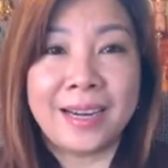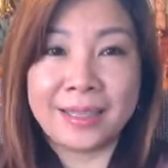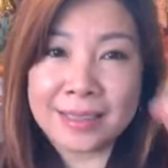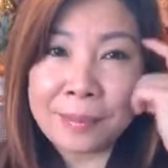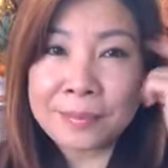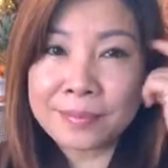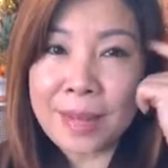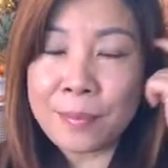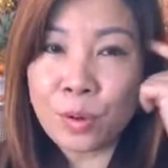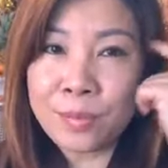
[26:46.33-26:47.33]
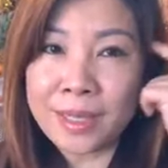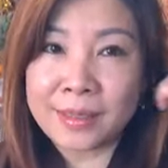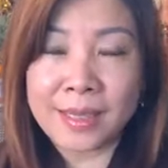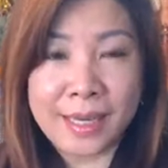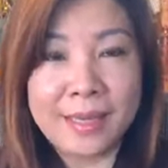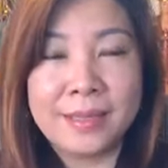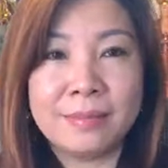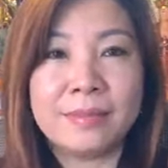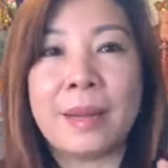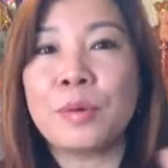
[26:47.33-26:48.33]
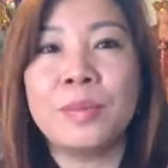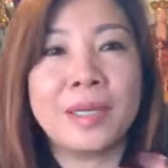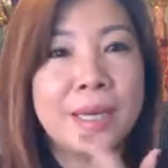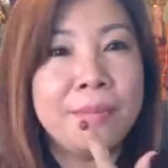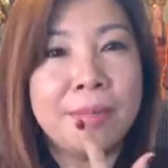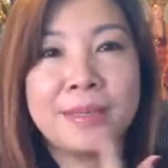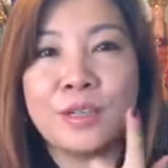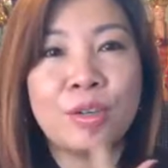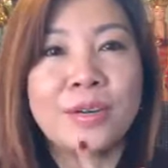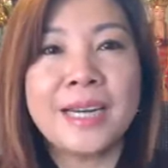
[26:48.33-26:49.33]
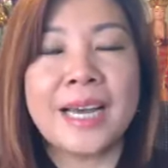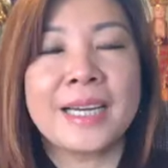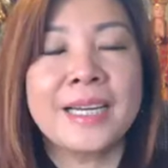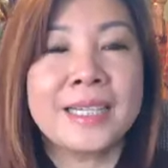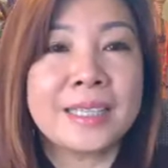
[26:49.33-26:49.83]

à, tâm tâm của mình nghĩ tâm của mình nghĩ mình chưa có nói ra nha